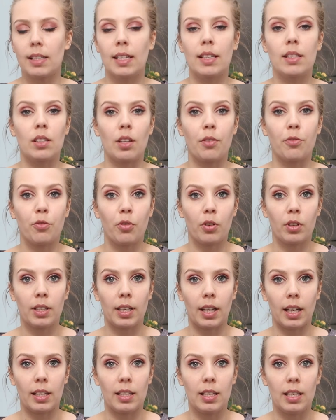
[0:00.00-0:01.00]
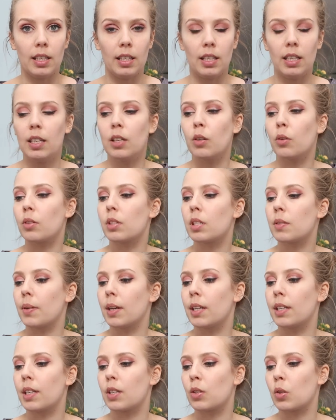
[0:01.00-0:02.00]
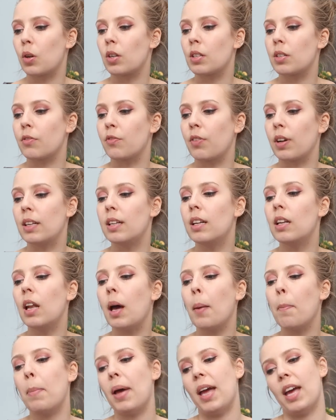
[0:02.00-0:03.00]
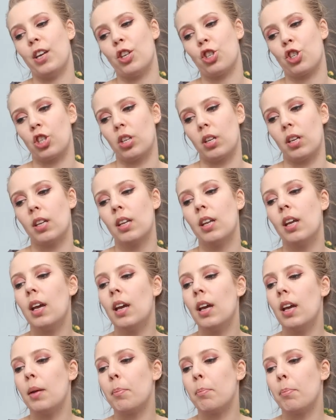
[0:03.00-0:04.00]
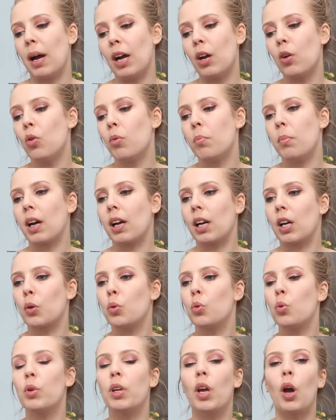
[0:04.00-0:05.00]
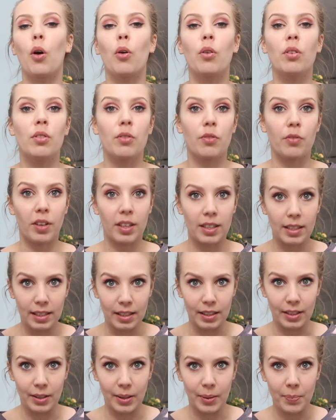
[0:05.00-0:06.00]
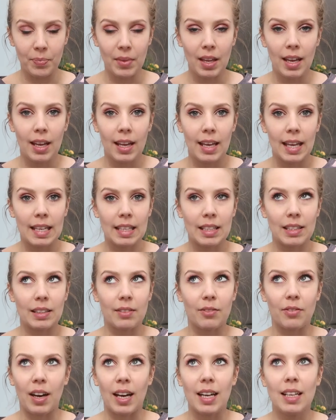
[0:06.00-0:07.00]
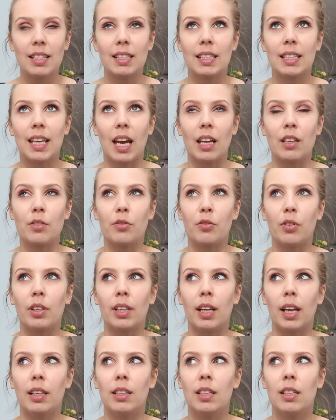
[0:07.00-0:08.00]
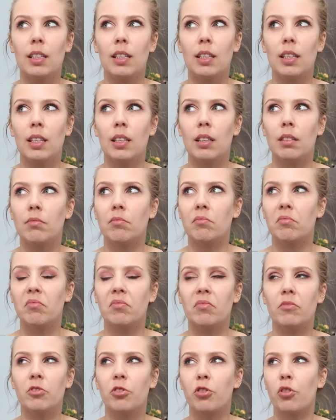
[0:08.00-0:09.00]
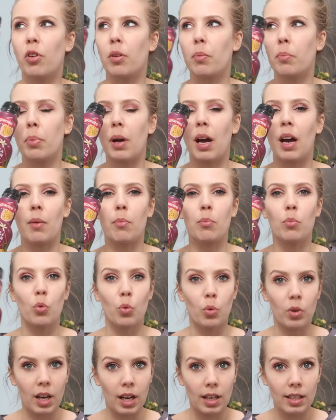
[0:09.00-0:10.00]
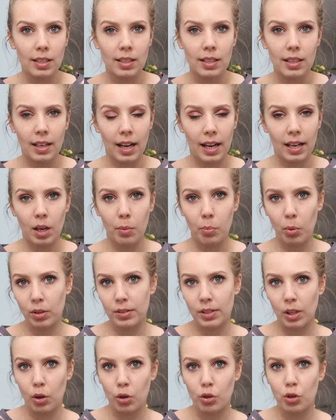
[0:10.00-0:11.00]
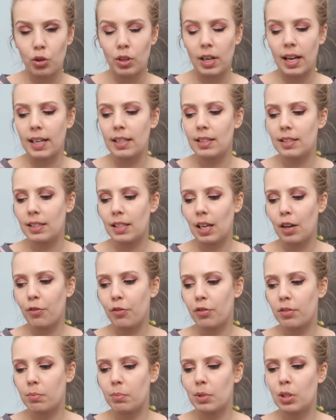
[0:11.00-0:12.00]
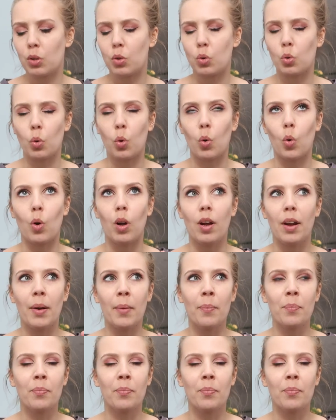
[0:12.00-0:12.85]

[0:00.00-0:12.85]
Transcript: das ein Saft von Granini und zwar in der Sorte Vanilla Passion, Mango Maracuja und Vanille. Ich weiß, ich hatte von Granini vor ein paar Monaten in einer Box auch schon einen Saft mit so